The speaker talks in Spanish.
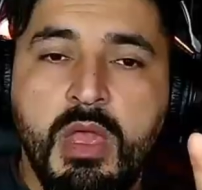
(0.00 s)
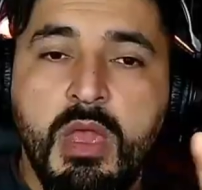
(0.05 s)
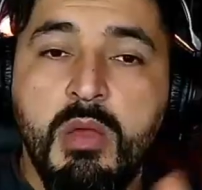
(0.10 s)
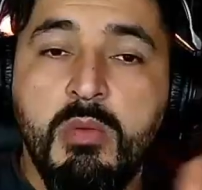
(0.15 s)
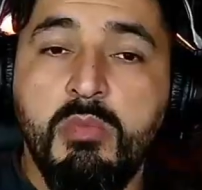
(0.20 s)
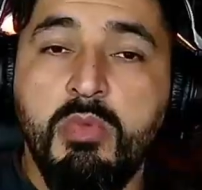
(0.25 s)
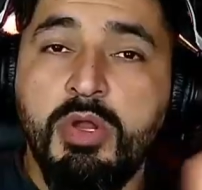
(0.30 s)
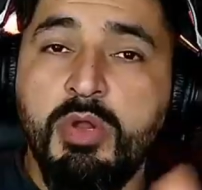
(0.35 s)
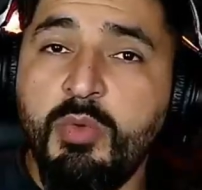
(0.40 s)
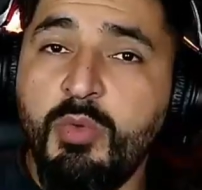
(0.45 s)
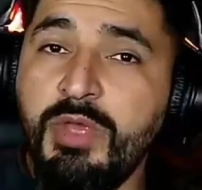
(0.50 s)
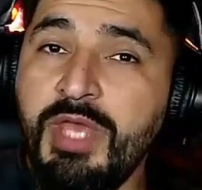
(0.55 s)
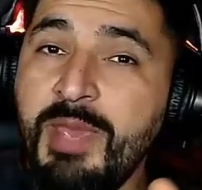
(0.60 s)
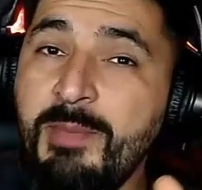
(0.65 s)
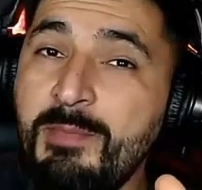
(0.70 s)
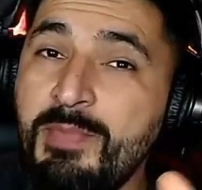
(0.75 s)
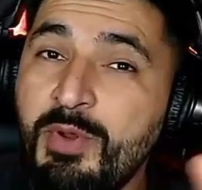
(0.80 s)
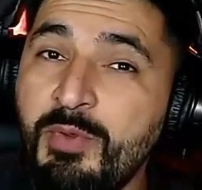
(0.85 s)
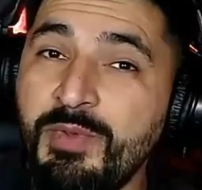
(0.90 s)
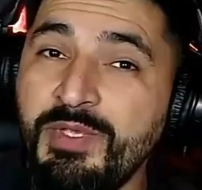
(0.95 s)
Bueno, voy a
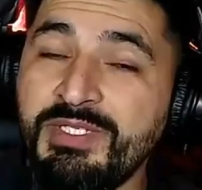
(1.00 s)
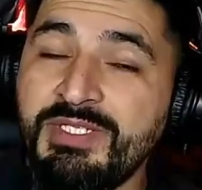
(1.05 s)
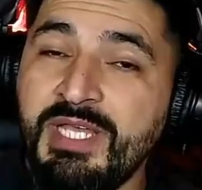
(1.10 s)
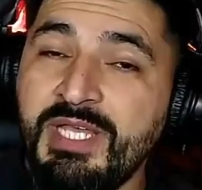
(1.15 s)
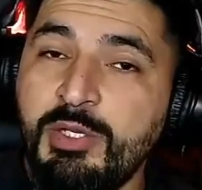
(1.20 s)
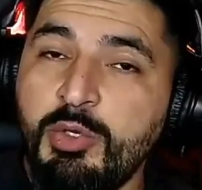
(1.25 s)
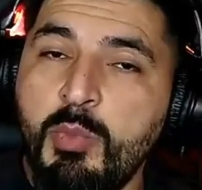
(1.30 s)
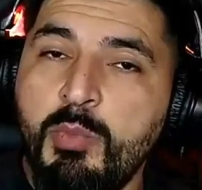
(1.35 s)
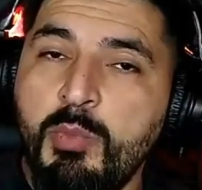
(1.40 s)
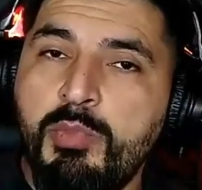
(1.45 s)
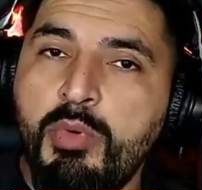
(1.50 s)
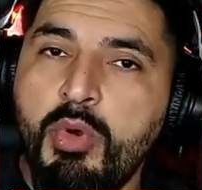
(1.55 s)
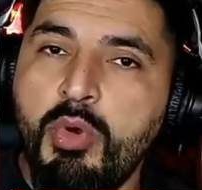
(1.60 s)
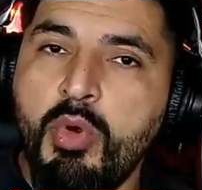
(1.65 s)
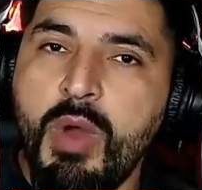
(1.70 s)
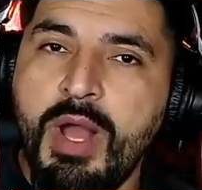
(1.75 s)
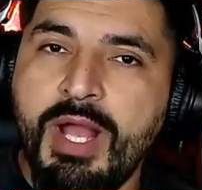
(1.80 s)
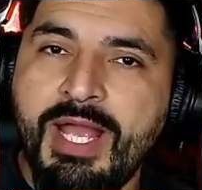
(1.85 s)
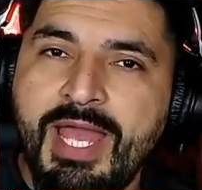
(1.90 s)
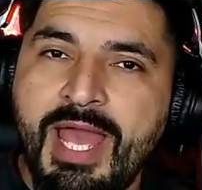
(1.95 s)
improvisar un poco
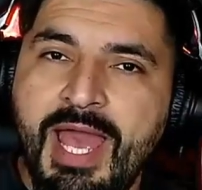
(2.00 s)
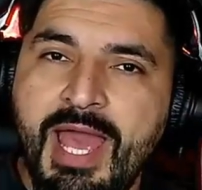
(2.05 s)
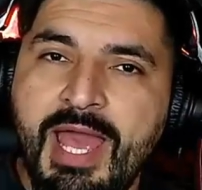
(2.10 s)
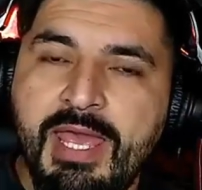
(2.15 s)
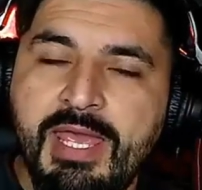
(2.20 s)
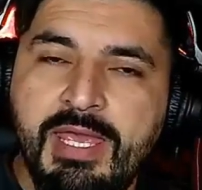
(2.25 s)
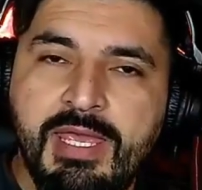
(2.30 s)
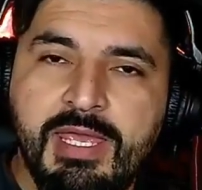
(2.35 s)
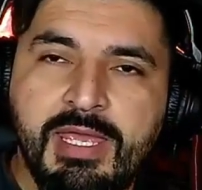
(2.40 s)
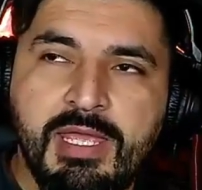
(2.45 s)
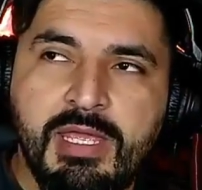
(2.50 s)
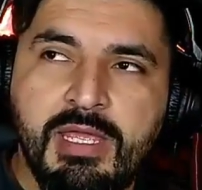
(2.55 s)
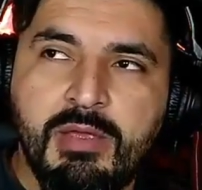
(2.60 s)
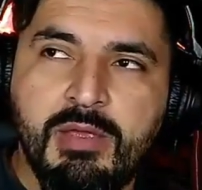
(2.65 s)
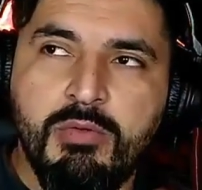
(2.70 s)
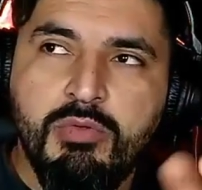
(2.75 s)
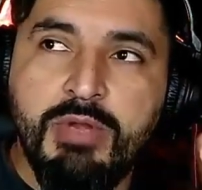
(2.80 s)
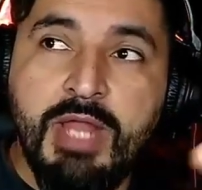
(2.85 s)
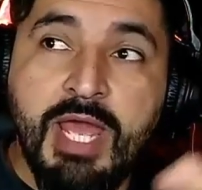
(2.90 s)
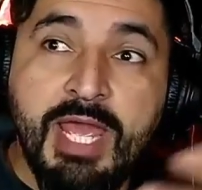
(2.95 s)
acá eh,
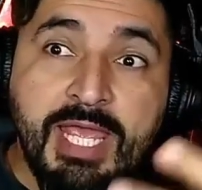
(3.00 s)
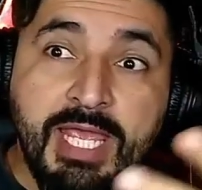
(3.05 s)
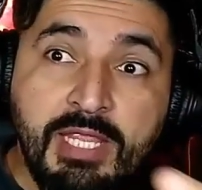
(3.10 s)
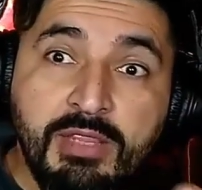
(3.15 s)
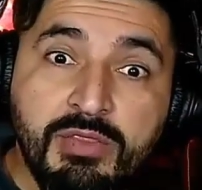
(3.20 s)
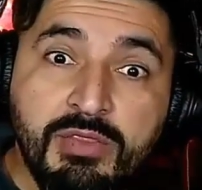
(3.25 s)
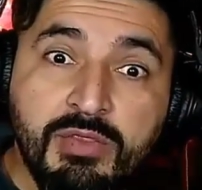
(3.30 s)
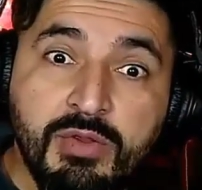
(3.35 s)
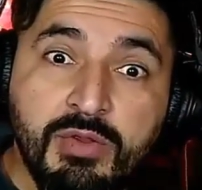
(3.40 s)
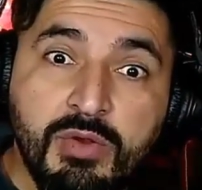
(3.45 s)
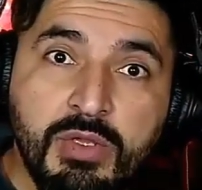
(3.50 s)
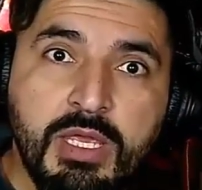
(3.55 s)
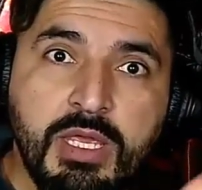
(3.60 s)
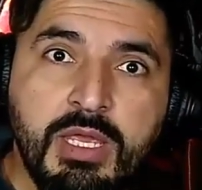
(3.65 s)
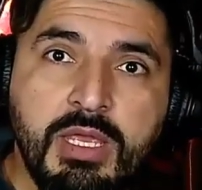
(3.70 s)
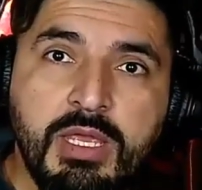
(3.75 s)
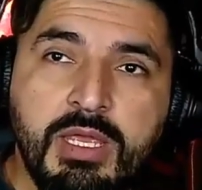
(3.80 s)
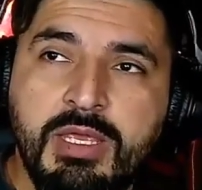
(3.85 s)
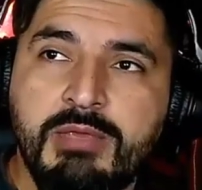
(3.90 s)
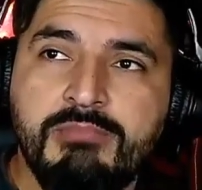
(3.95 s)
una intro
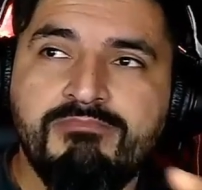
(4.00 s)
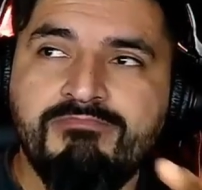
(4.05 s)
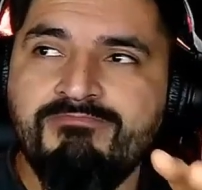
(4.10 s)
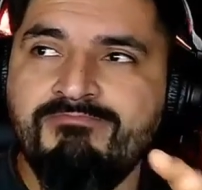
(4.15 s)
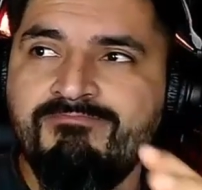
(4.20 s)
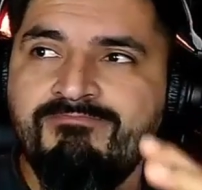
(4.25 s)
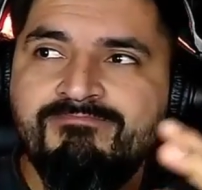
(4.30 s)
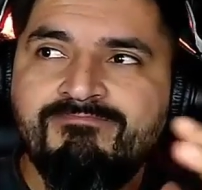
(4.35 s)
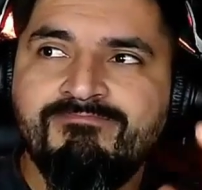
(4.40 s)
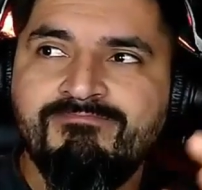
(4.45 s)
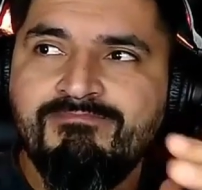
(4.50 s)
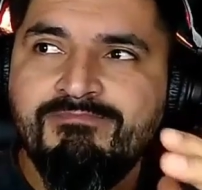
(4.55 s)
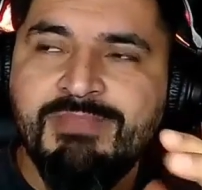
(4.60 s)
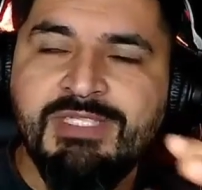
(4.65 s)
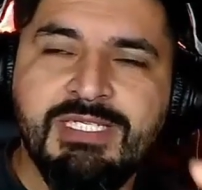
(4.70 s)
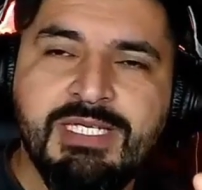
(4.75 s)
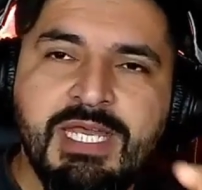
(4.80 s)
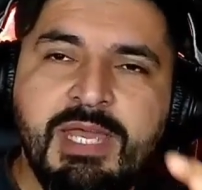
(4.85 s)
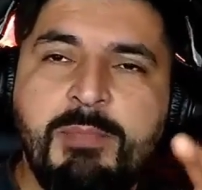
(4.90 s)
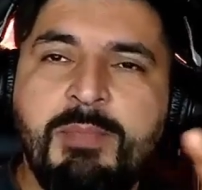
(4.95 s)
que
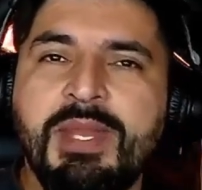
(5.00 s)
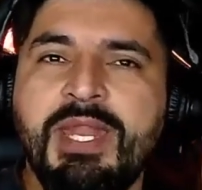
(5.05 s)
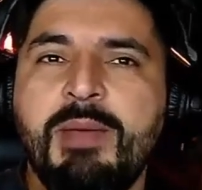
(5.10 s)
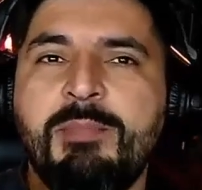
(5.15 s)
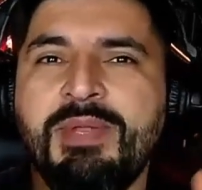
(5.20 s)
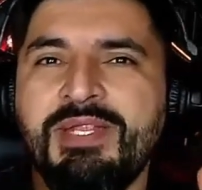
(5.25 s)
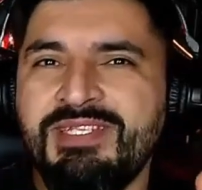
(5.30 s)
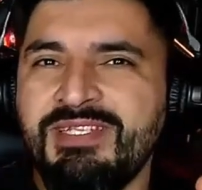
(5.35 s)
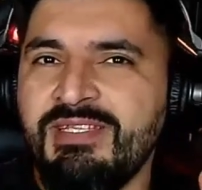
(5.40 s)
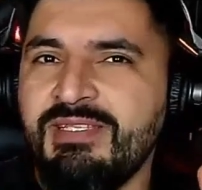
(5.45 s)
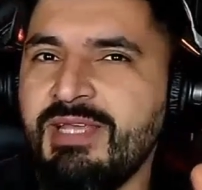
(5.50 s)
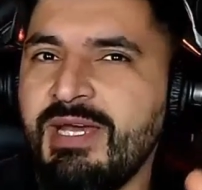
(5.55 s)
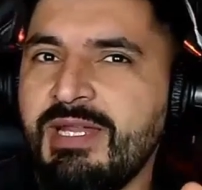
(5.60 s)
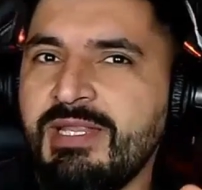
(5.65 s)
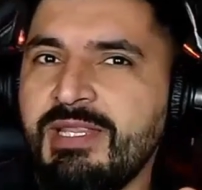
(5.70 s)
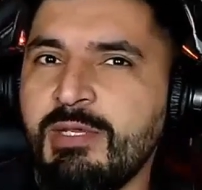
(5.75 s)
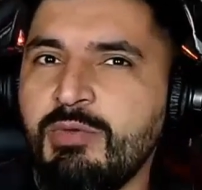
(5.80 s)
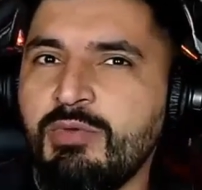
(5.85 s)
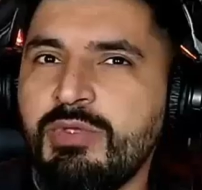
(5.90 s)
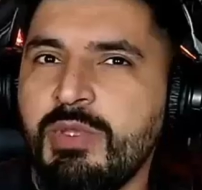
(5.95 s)
es para
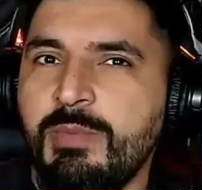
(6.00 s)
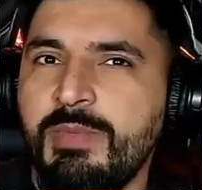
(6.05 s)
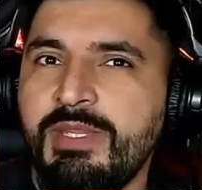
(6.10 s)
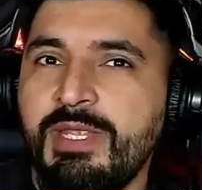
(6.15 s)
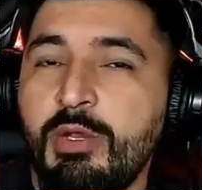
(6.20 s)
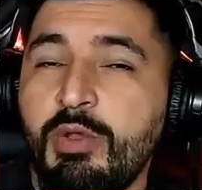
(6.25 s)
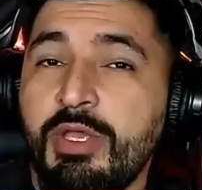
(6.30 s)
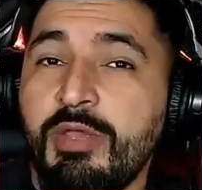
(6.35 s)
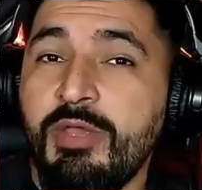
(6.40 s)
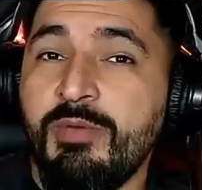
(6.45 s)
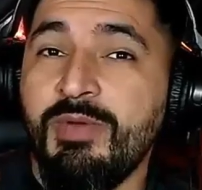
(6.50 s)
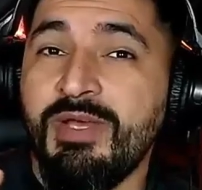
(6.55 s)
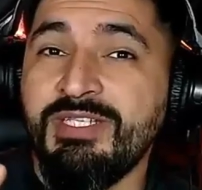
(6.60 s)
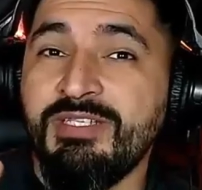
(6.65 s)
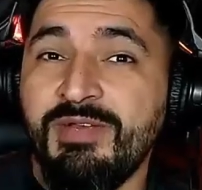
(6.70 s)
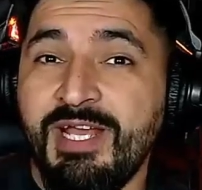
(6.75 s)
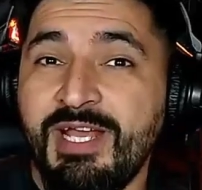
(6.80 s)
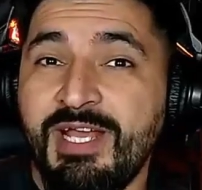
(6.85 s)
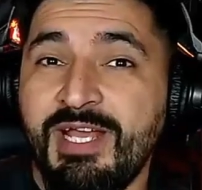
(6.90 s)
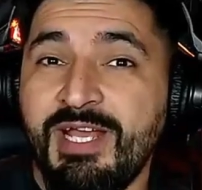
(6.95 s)
presentarte justamente lo que vas a ver
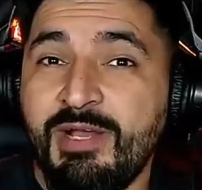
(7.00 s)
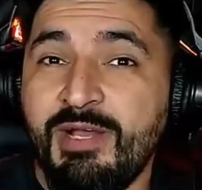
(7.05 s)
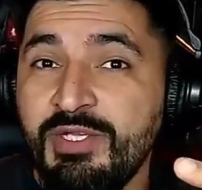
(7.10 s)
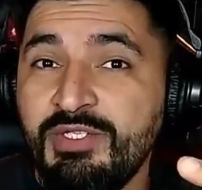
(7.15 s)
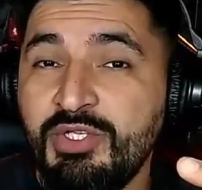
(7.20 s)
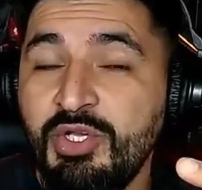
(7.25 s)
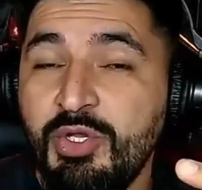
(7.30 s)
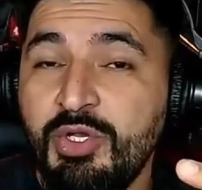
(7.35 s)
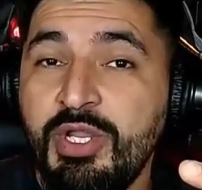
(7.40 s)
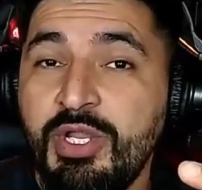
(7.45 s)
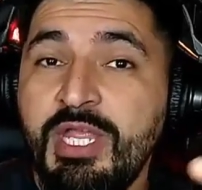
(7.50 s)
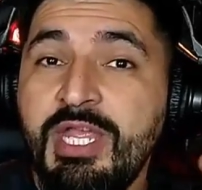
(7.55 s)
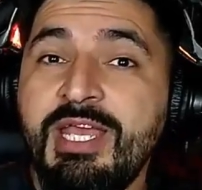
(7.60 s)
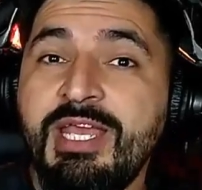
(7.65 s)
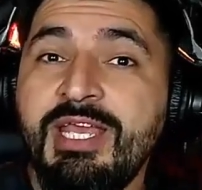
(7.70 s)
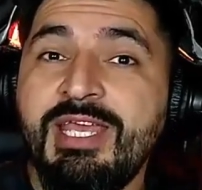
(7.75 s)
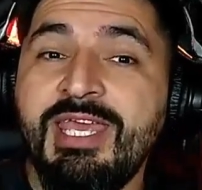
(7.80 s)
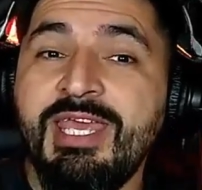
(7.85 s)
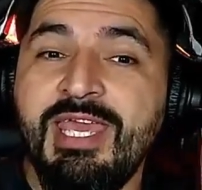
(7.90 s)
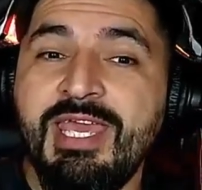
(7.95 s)
a continuación,
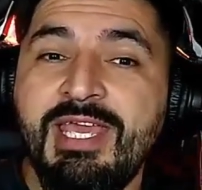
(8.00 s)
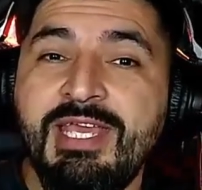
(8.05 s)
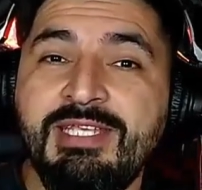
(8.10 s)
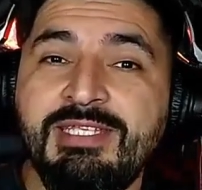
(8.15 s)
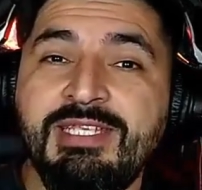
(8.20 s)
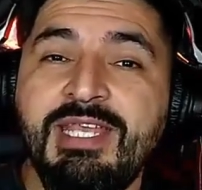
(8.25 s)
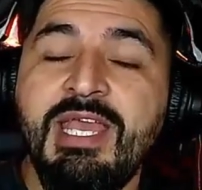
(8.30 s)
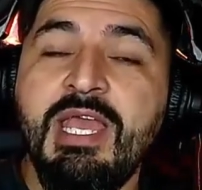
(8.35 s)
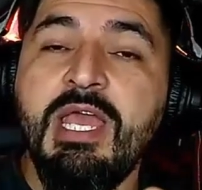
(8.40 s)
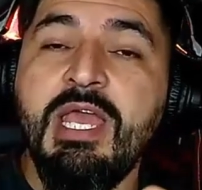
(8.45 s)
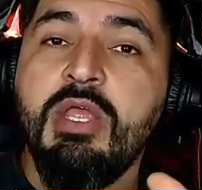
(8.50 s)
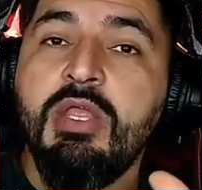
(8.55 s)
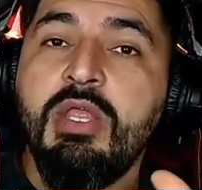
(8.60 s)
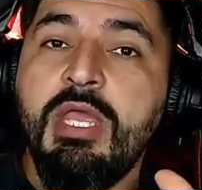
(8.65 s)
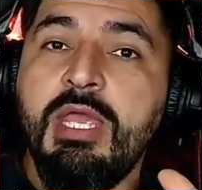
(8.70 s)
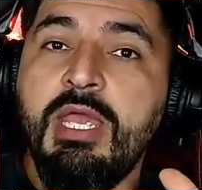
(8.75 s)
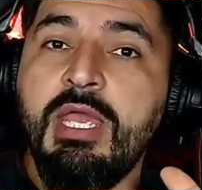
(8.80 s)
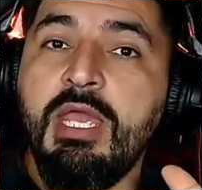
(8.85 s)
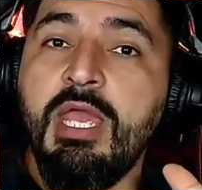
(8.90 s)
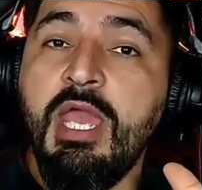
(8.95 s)
que es
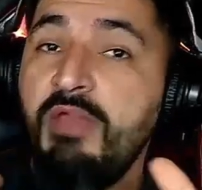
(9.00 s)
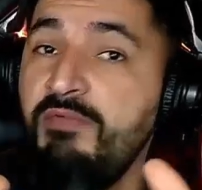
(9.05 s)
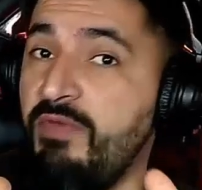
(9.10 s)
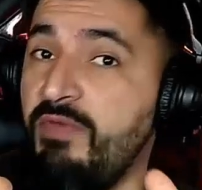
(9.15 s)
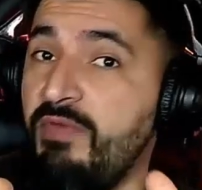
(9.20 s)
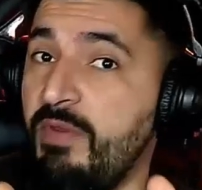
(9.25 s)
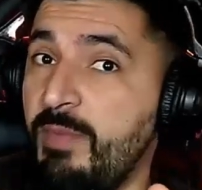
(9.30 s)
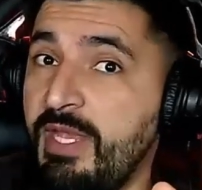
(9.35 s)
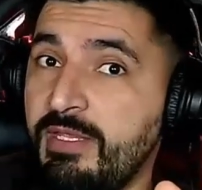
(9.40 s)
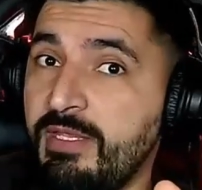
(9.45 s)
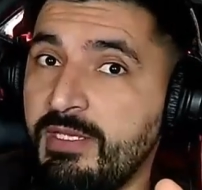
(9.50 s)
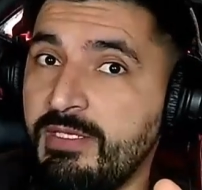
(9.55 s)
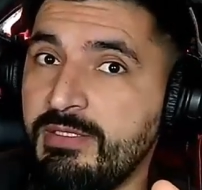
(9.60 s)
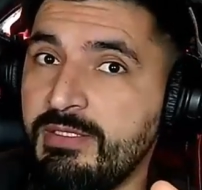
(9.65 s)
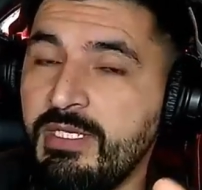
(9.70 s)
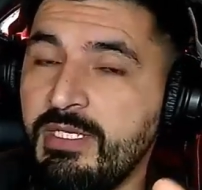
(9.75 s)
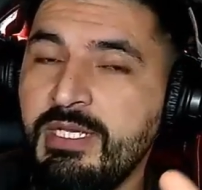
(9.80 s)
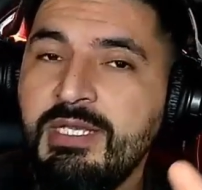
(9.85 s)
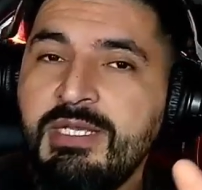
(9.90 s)
eh, efemérides.